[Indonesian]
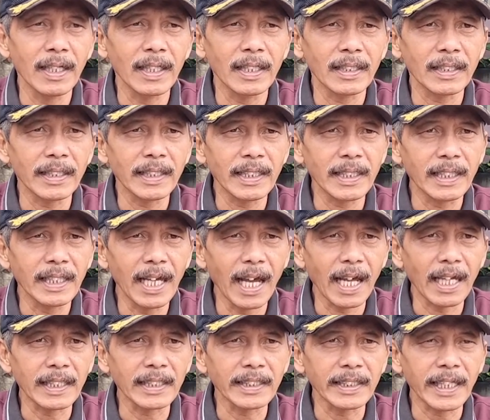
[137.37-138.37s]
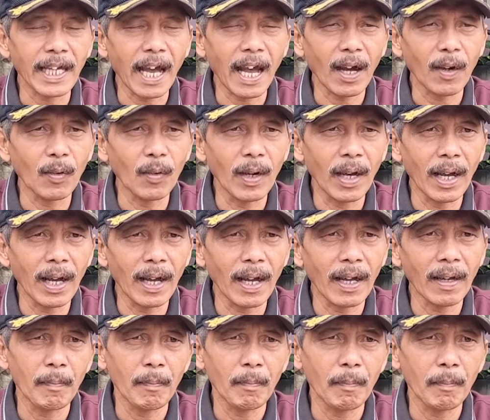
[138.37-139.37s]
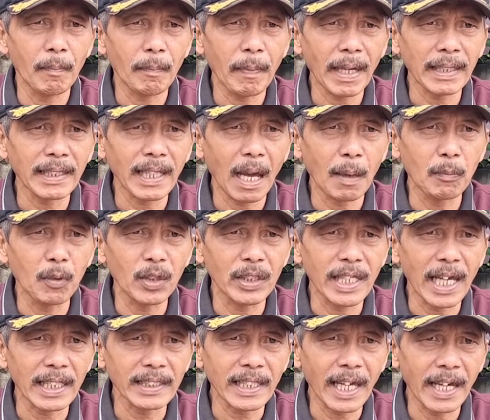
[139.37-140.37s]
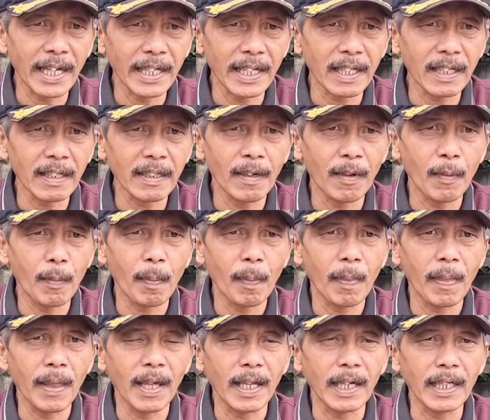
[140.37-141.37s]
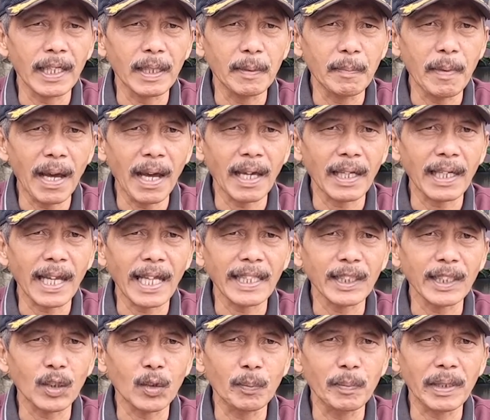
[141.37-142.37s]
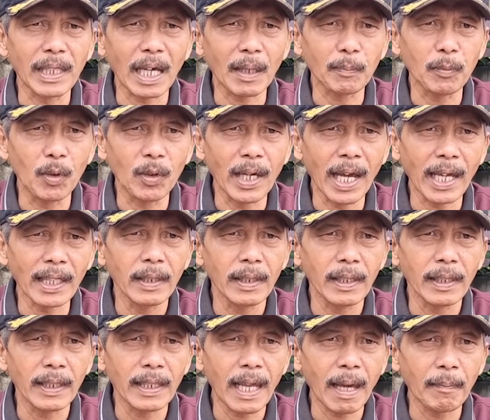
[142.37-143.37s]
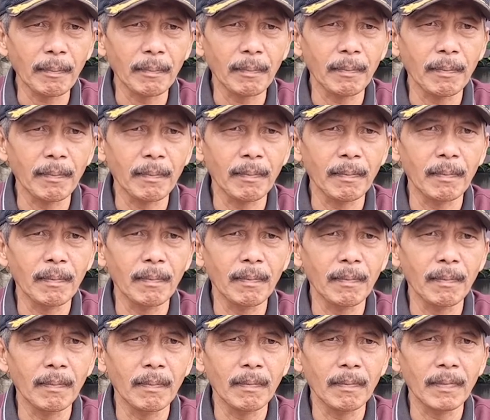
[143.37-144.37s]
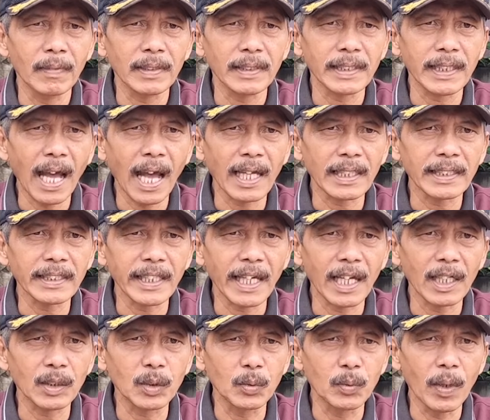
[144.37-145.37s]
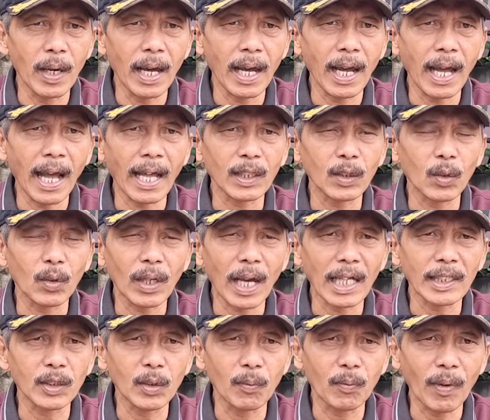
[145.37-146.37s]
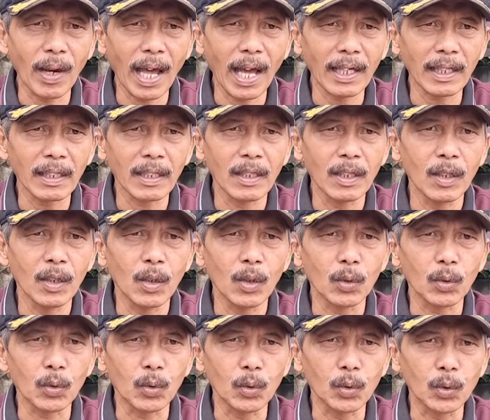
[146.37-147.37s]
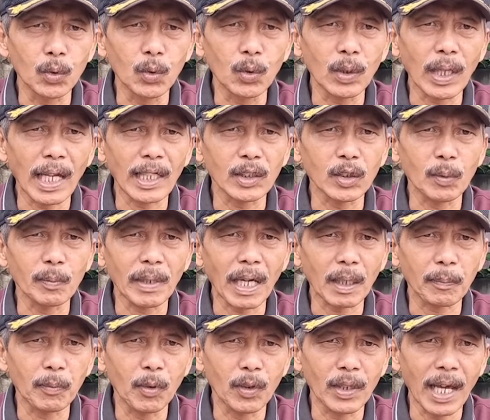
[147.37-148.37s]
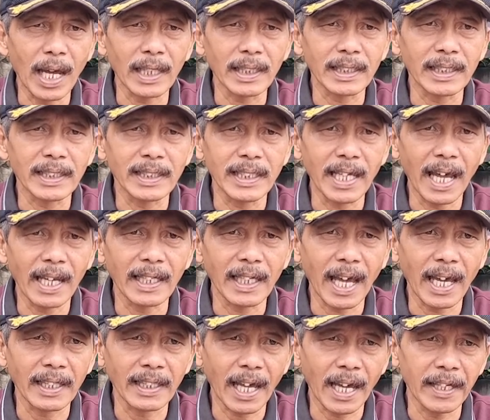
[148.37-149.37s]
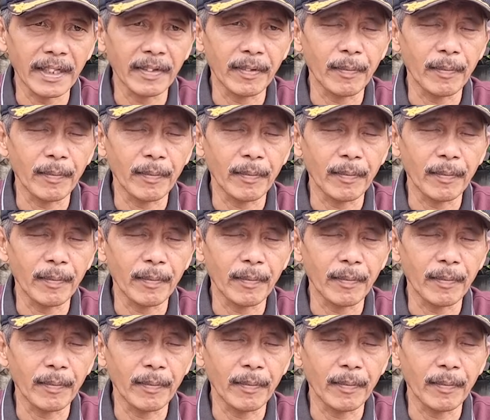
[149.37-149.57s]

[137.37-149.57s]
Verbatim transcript: 3 CaOH, 4 amoniak cair, 5 natrium bikarbonat, 6 CaCl2 atau kalsium flak, 7 kalsium karbonat dan lain-lain.